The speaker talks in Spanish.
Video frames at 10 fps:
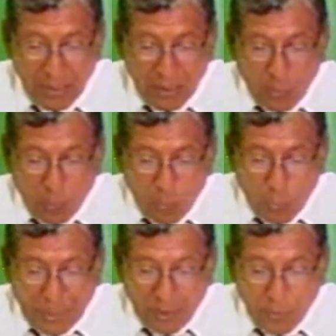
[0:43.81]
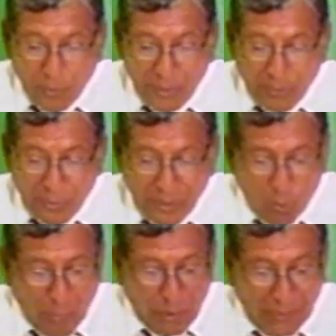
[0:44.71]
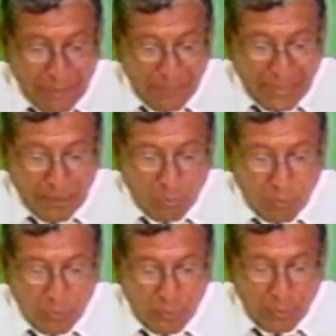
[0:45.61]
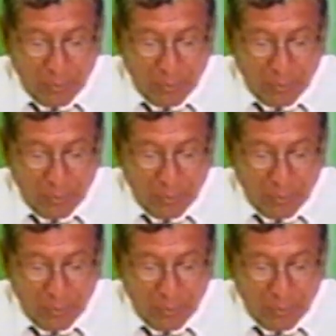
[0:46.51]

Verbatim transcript: con lo cual en los próximos cinco años el parque automotor,